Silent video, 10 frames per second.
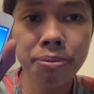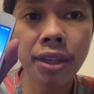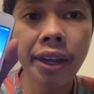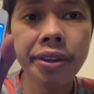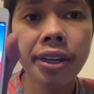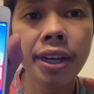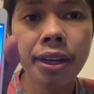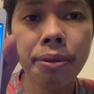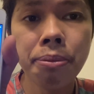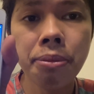tayo
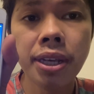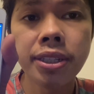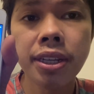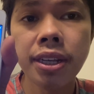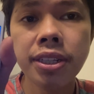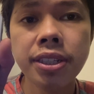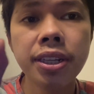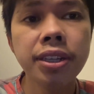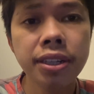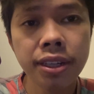ng message
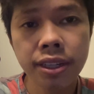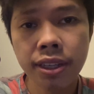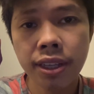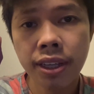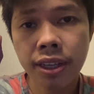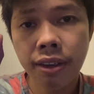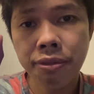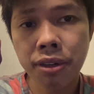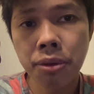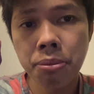
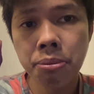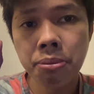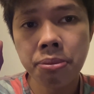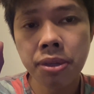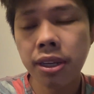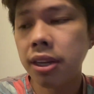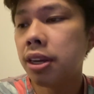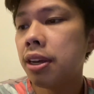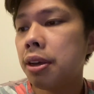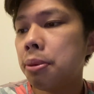from
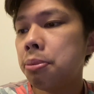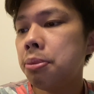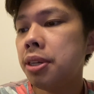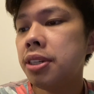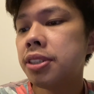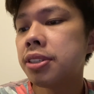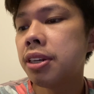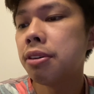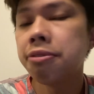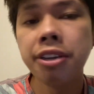uh, Ministry
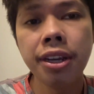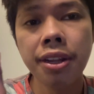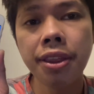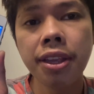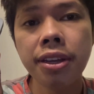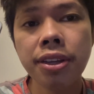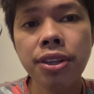of Health.